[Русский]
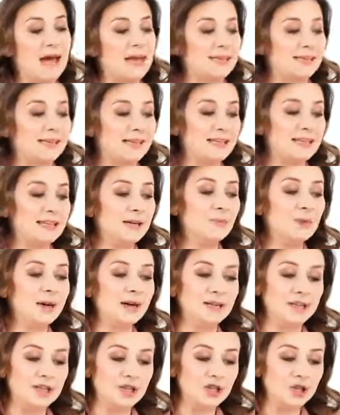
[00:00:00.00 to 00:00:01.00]
Затем,
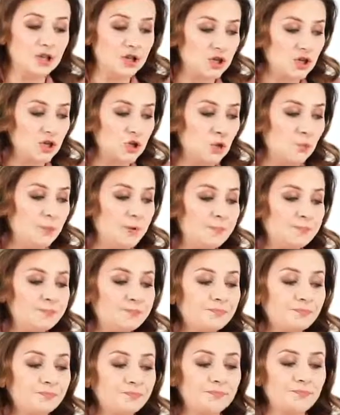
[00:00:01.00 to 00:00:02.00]
конечно же, чтобы
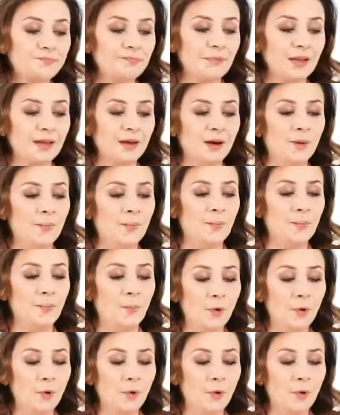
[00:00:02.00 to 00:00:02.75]
э,